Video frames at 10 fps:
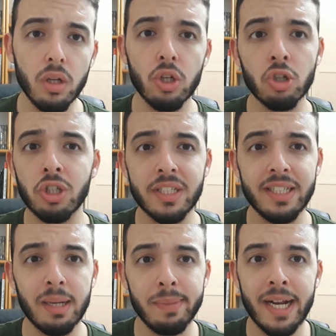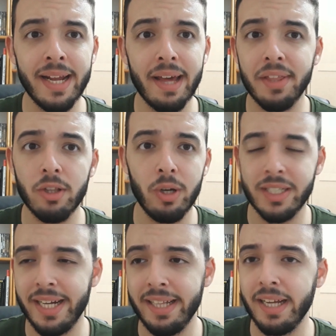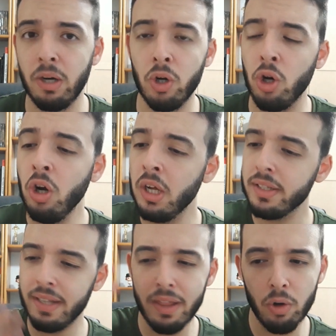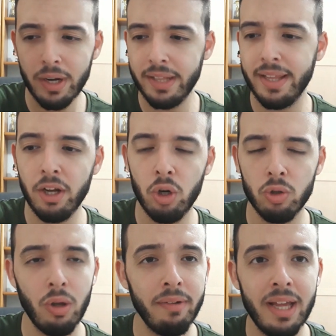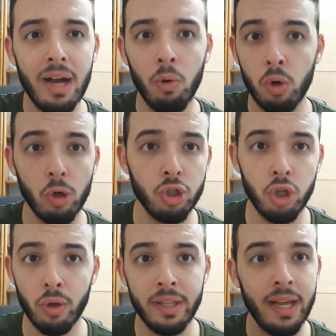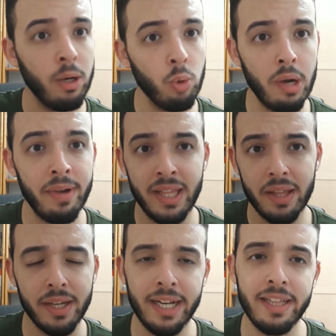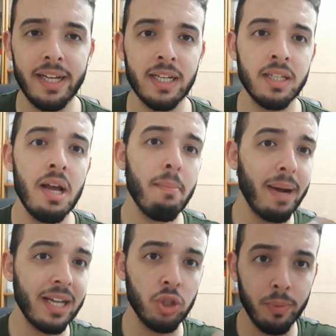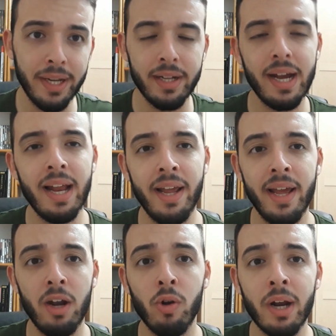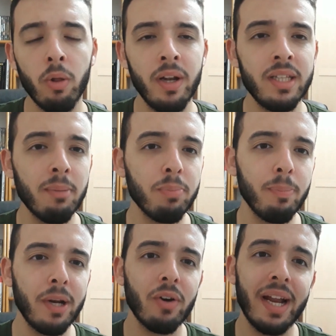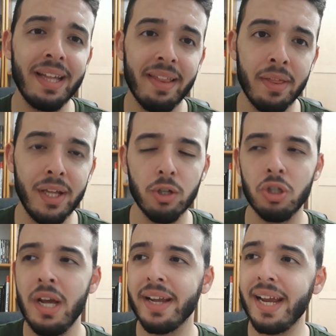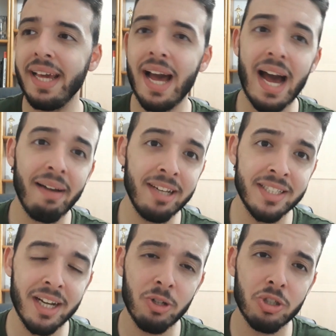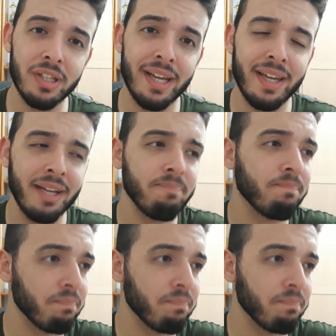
no sé si terminaré haciéndoles crítica o no. Ya digo que tengo todavía un colchón de 9-10 críticas para subir eh, a lo largo del tiempo, pero quería deciros, quería avisaros de que